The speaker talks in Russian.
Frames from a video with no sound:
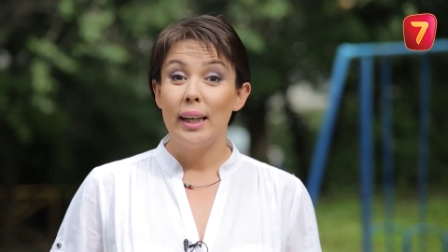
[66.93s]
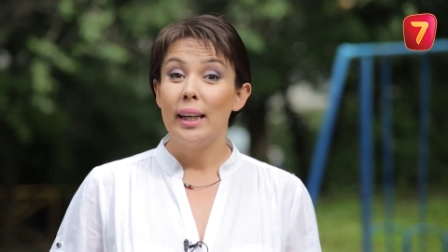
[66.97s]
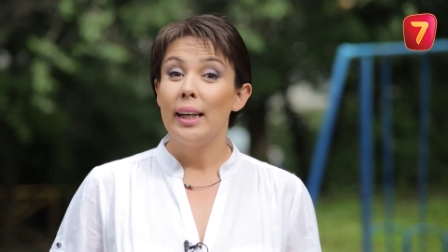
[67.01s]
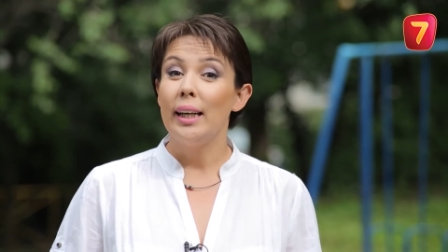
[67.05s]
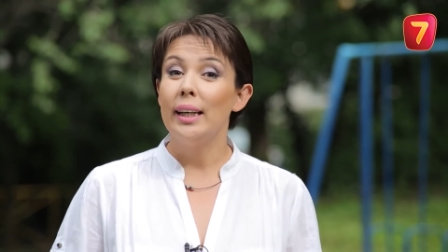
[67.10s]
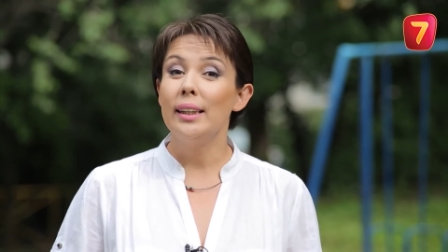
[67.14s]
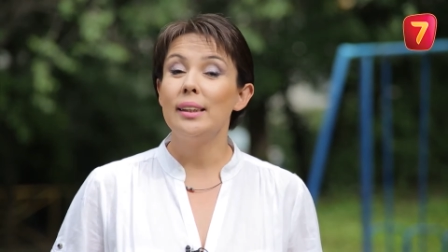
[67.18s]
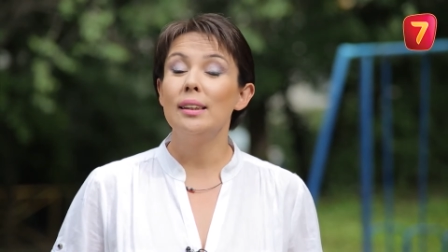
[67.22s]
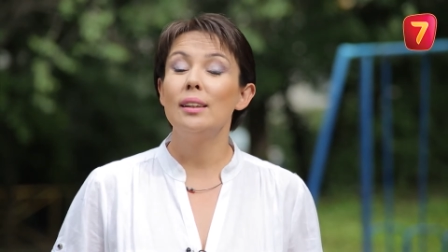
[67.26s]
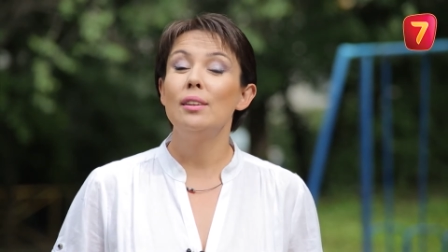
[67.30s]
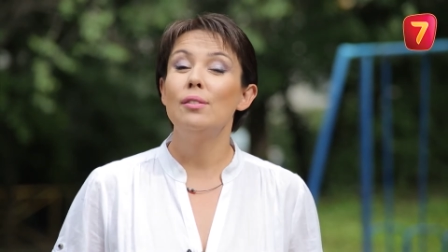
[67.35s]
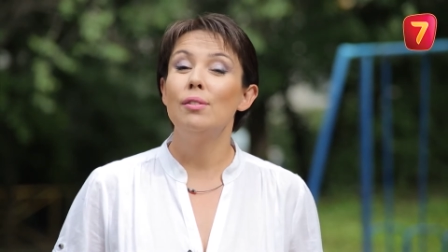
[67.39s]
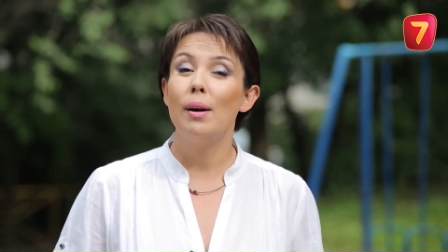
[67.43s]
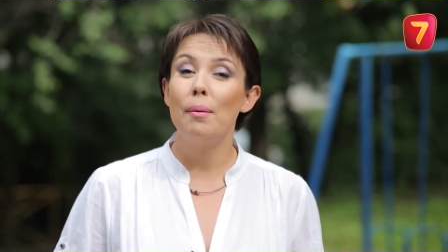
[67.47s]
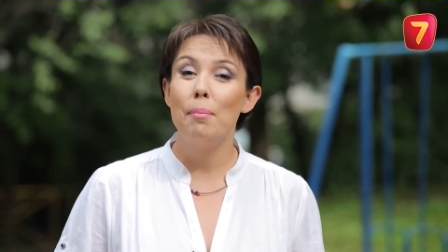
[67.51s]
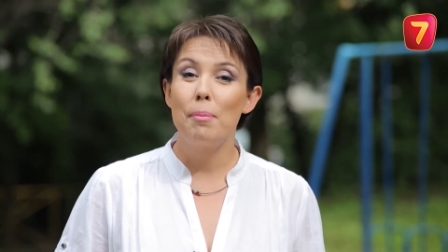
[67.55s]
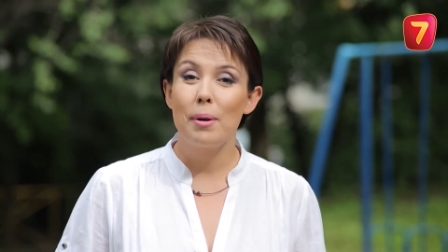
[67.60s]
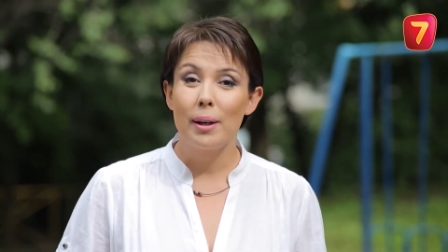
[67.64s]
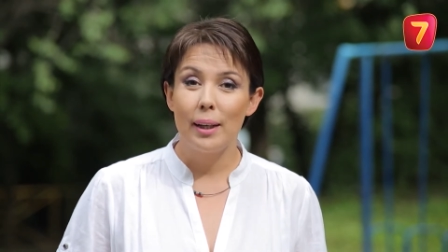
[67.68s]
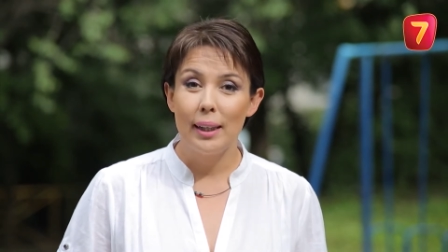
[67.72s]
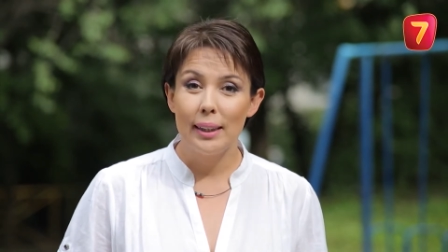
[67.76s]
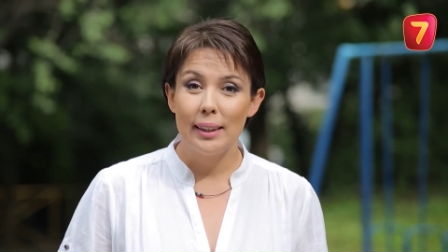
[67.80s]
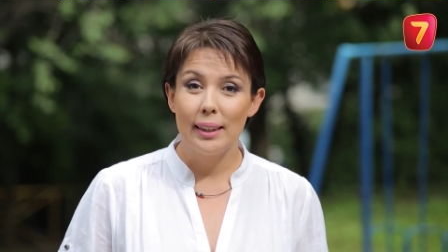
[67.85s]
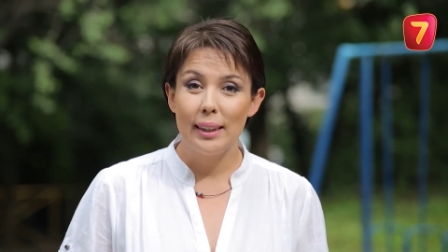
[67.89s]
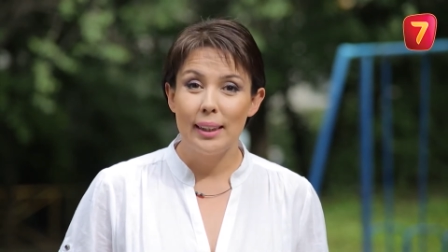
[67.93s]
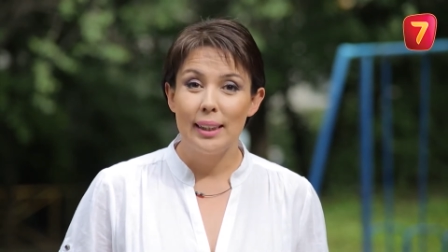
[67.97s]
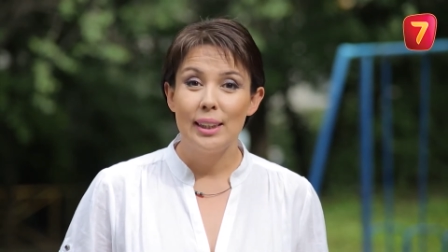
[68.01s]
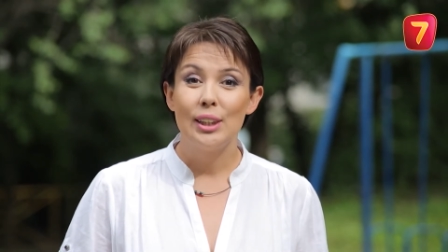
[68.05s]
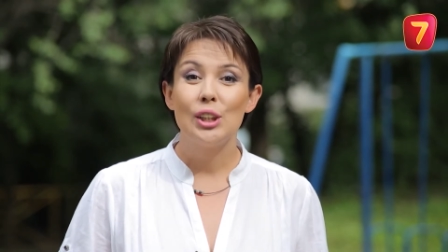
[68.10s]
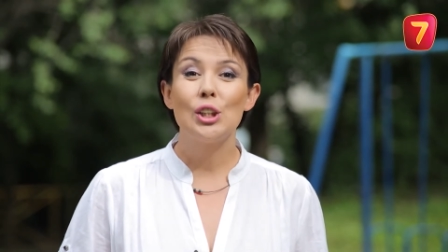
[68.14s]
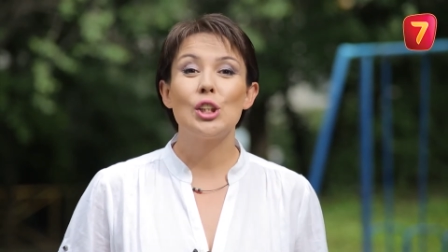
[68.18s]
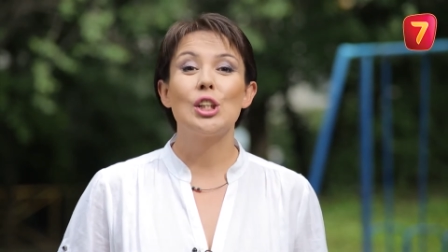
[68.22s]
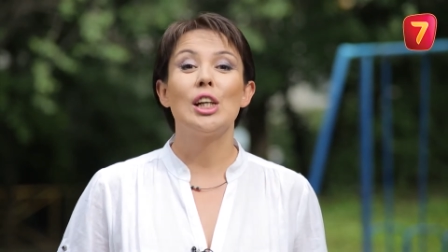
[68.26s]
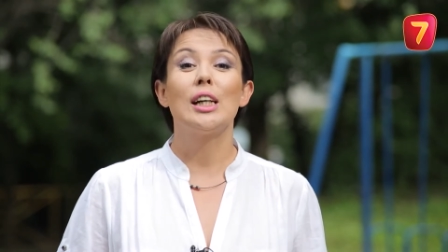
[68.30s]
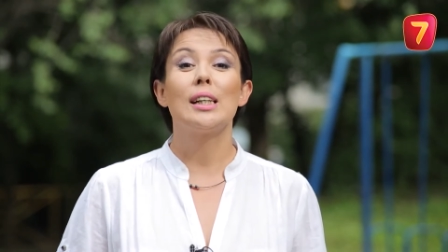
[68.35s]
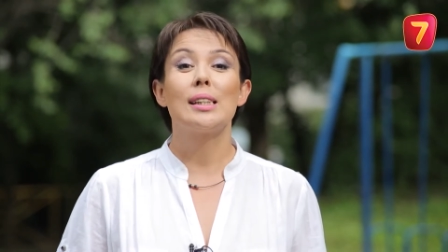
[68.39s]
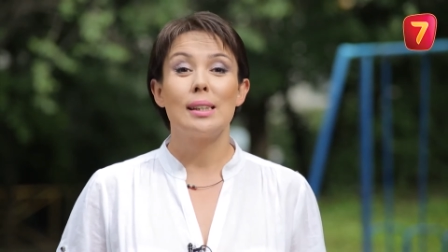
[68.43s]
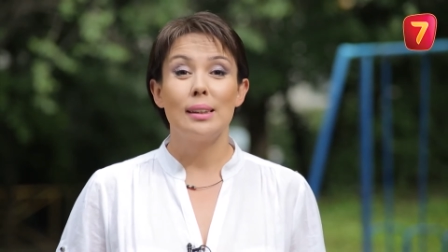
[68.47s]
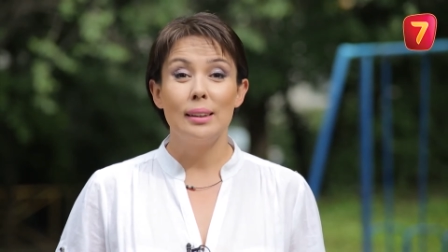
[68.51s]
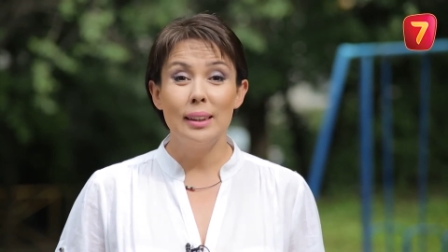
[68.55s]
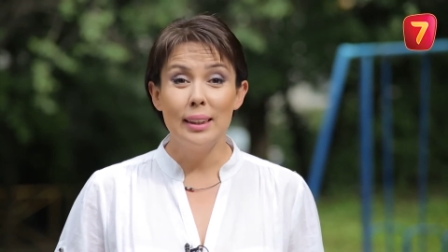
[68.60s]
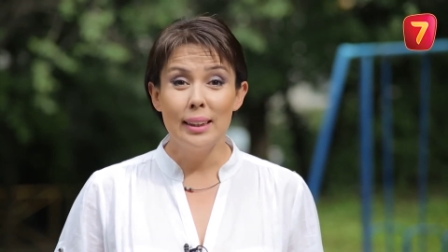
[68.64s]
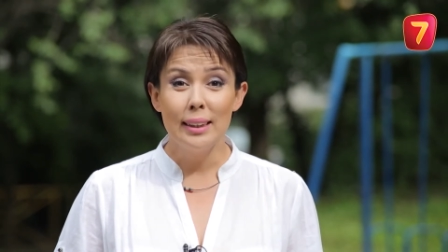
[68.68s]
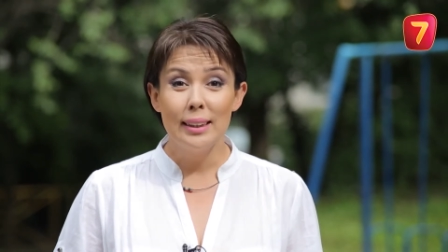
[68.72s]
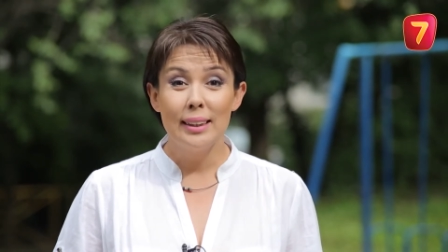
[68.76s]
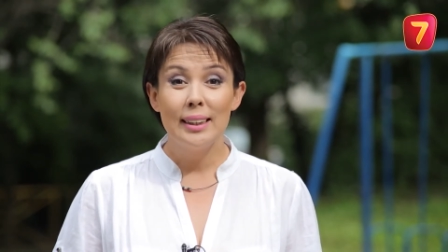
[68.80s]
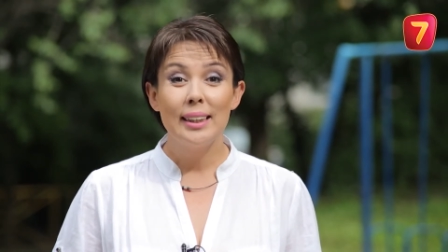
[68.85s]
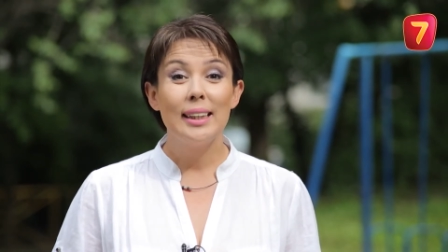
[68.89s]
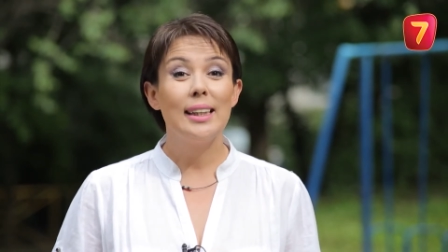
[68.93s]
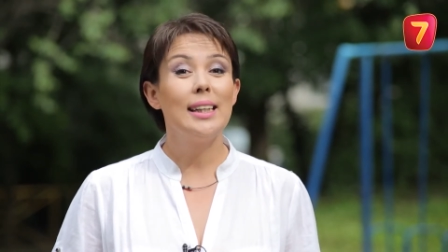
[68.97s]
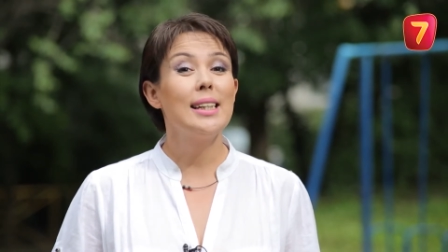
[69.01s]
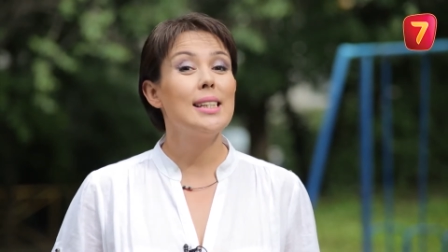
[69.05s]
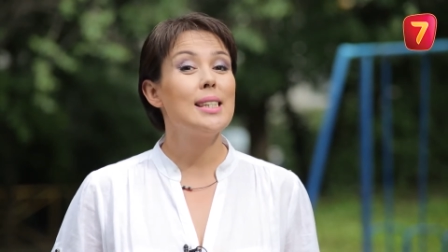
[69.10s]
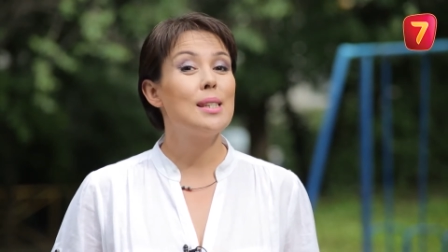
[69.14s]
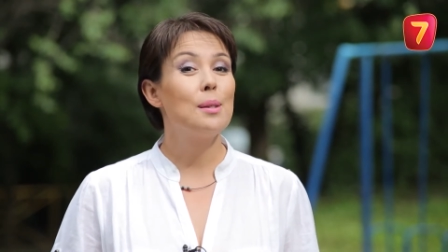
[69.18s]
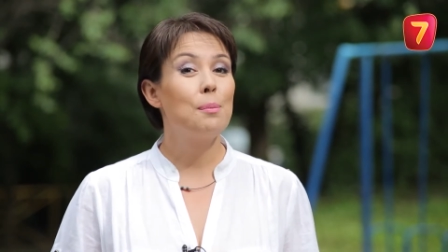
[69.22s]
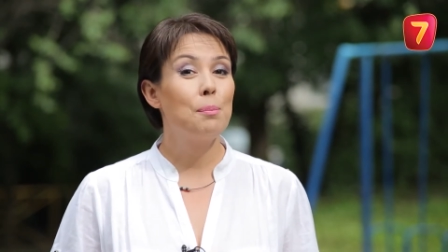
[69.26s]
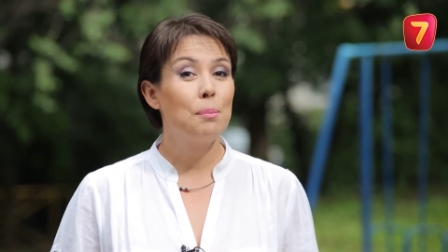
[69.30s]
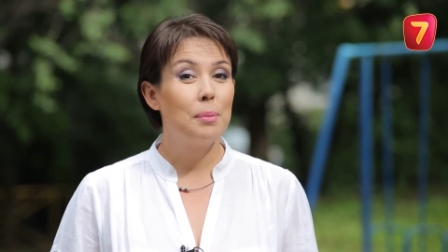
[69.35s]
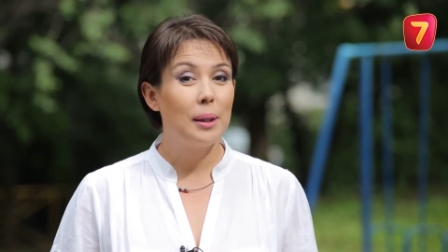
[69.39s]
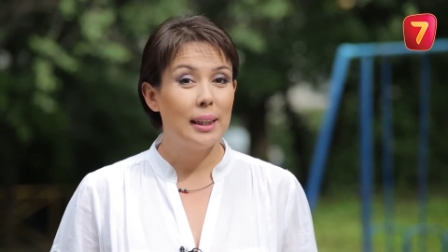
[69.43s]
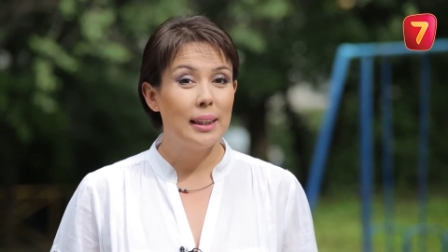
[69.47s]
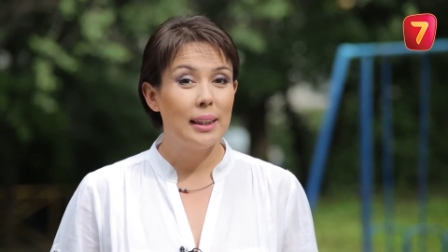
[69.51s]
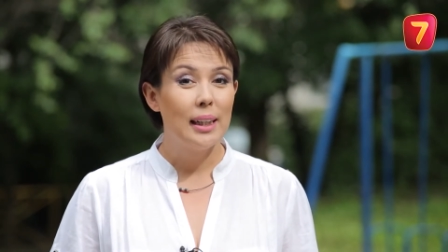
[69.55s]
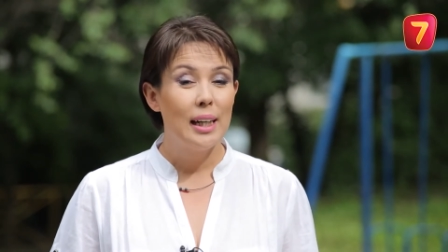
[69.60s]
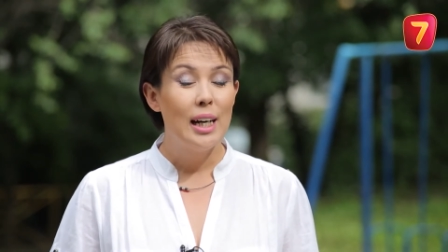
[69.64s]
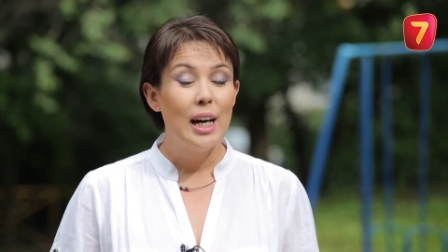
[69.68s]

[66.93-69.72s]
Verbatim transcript: Это два брата – Жахсылык и Сымбат.